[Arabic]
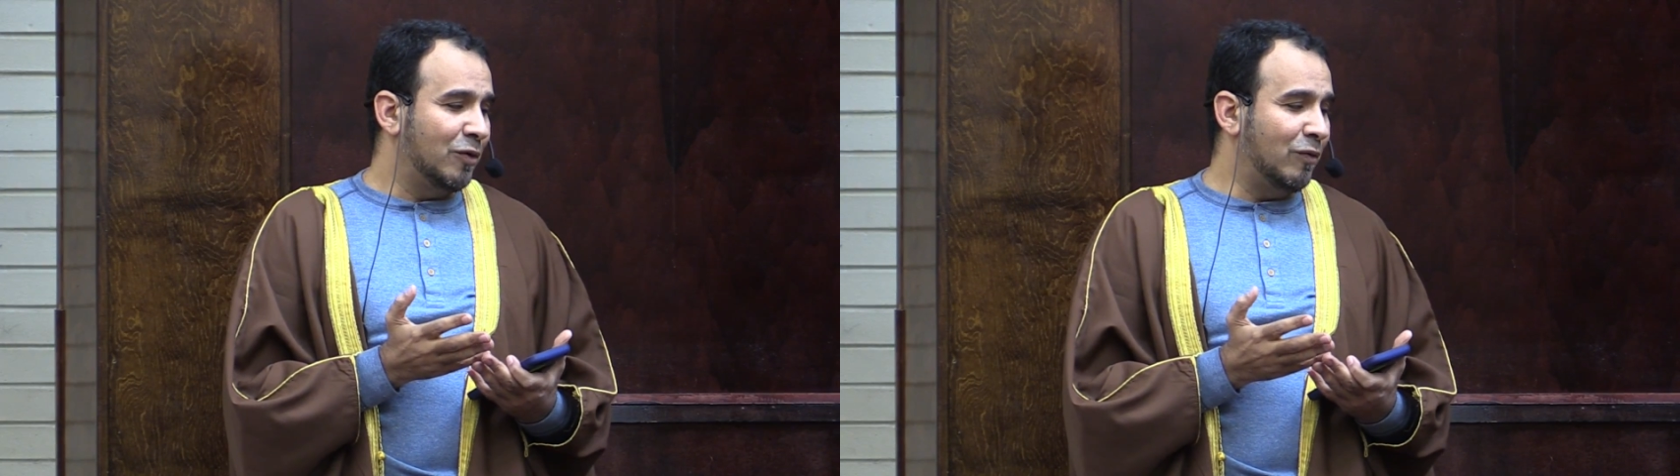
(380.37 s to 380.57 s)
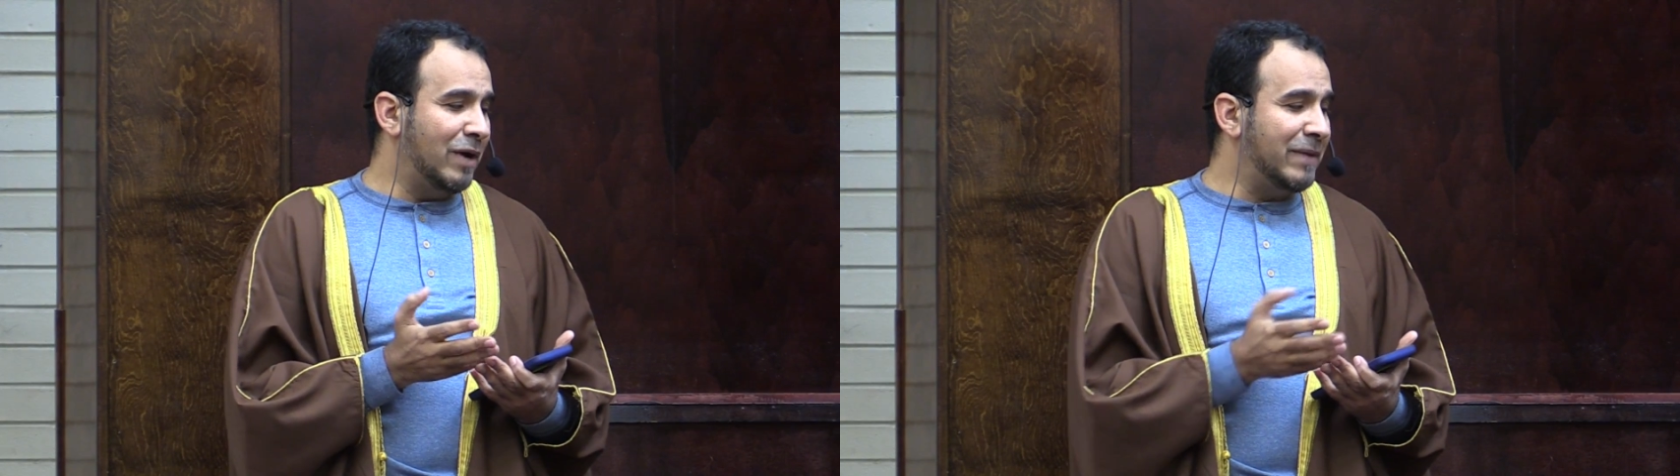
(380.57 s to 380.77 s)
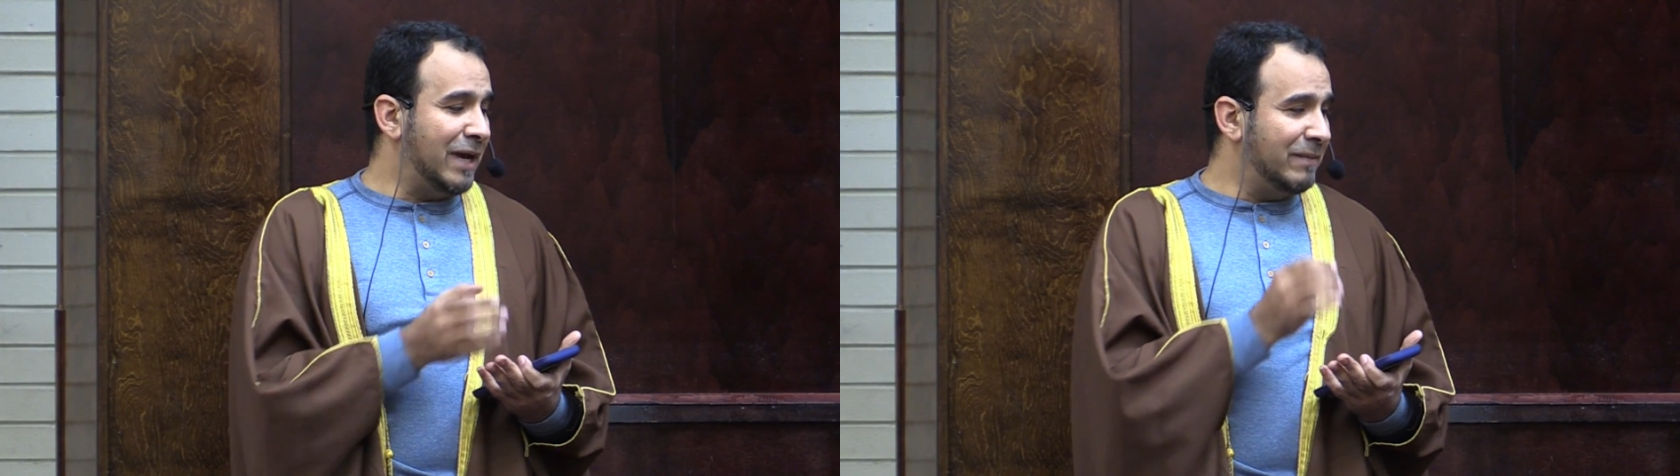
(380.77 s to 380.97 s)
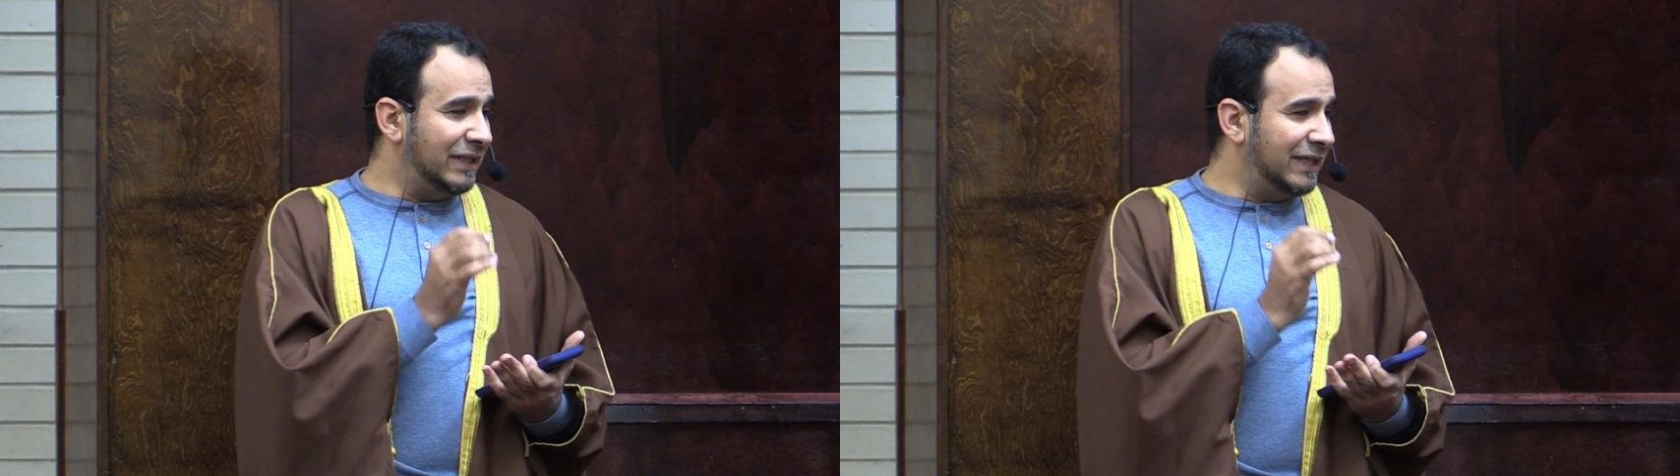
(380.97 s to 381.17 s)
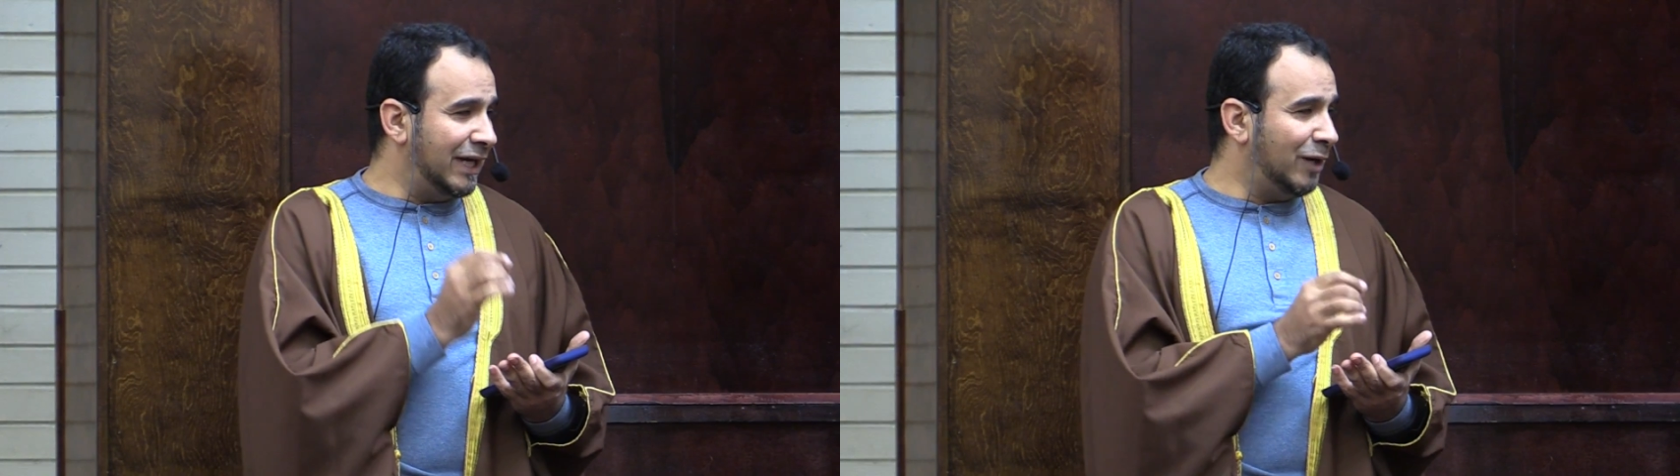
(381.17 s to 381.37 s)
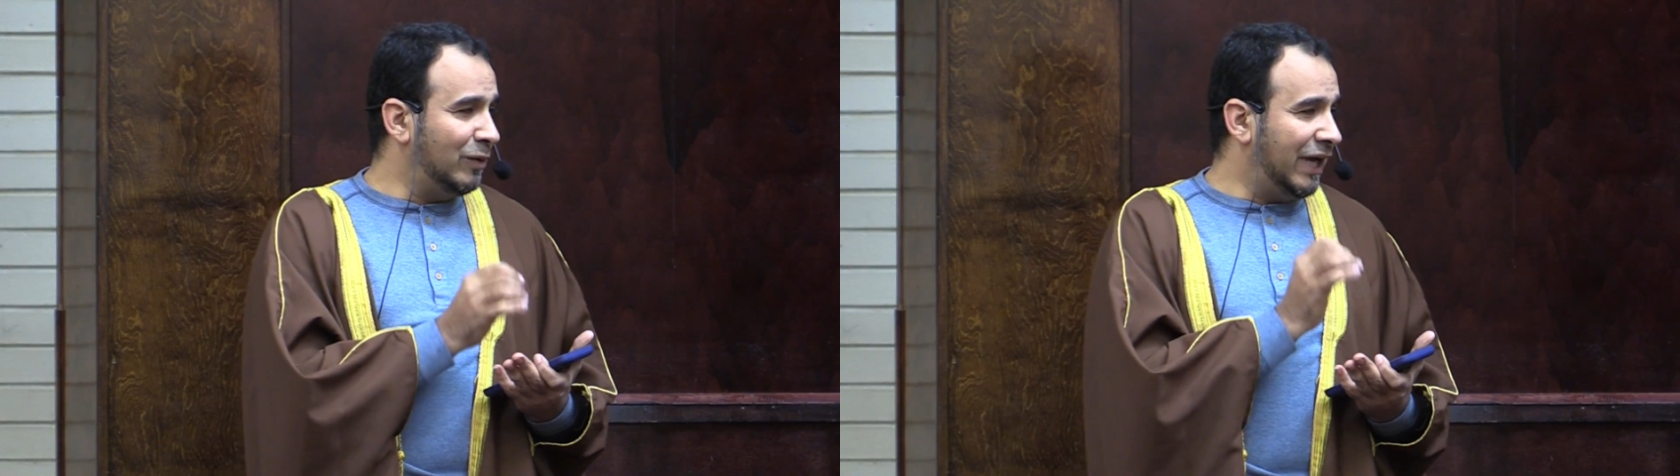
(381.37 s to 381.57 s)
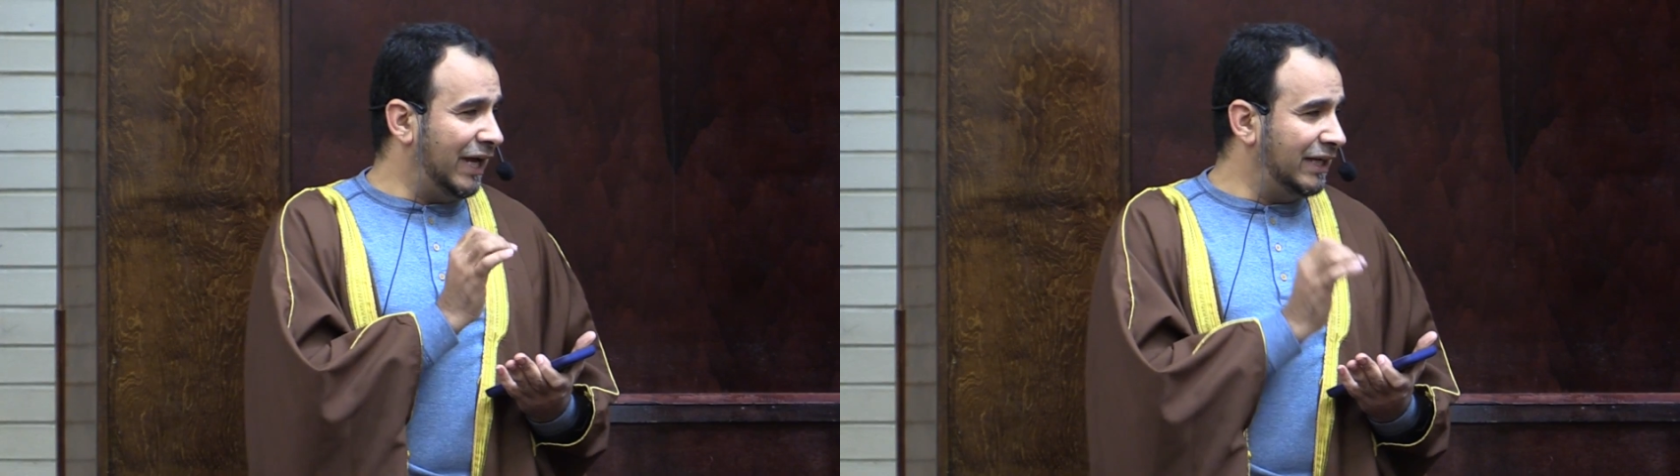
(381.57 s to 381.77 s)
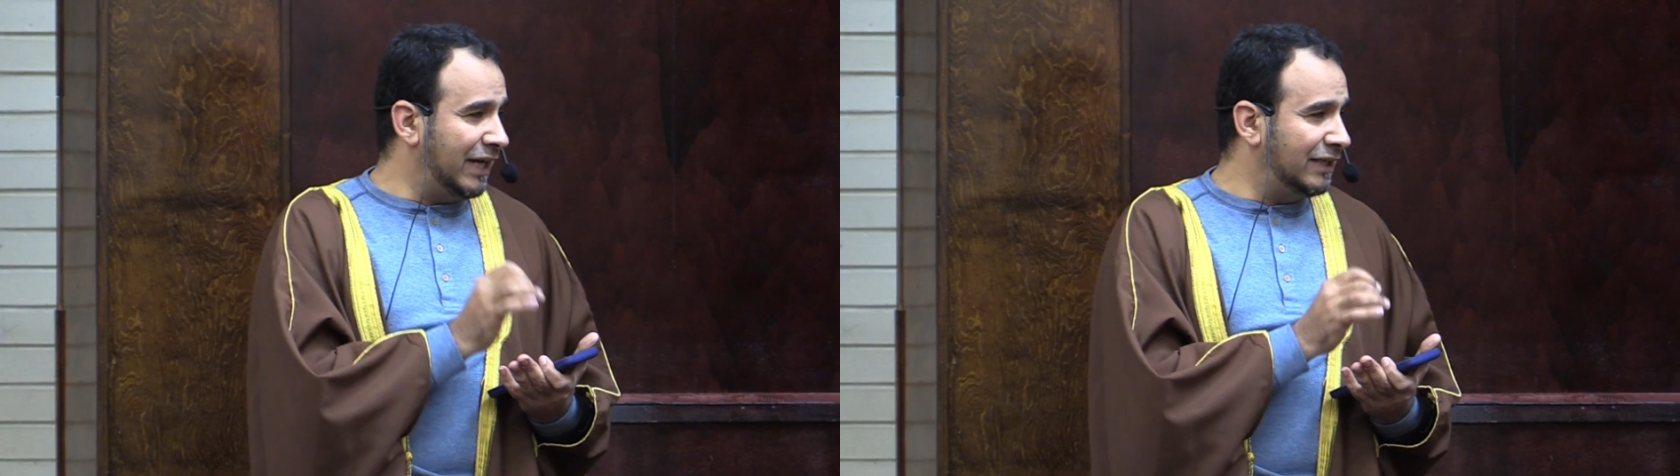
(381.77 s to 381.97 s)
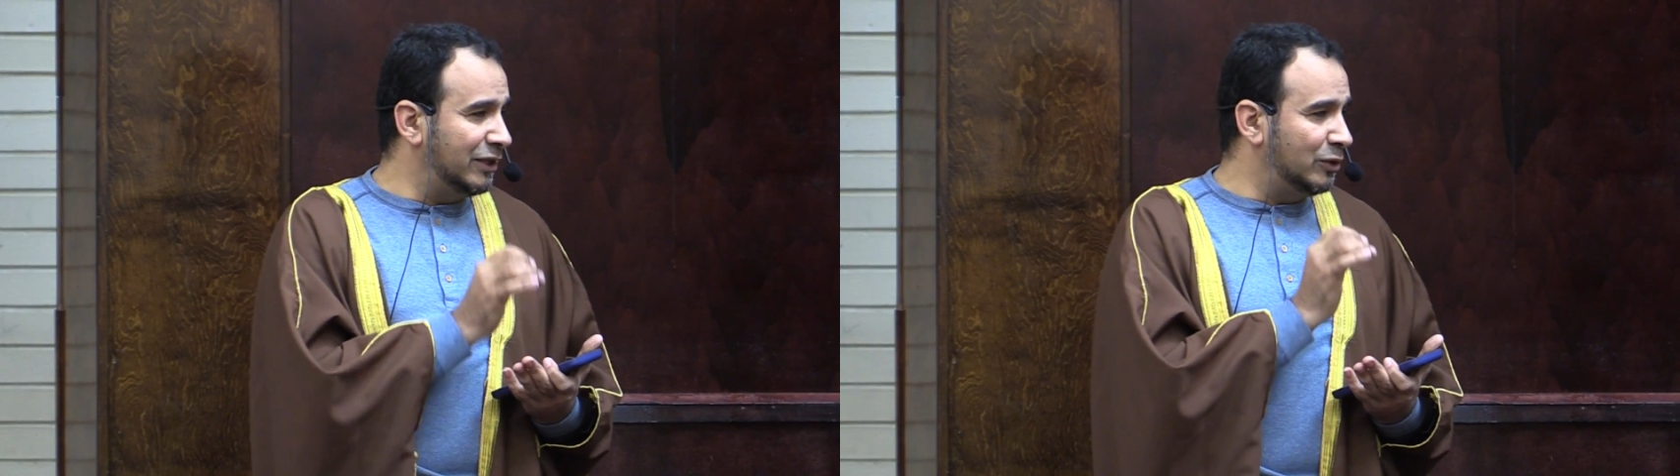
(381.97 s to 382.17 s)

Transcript: وما متاع الحياة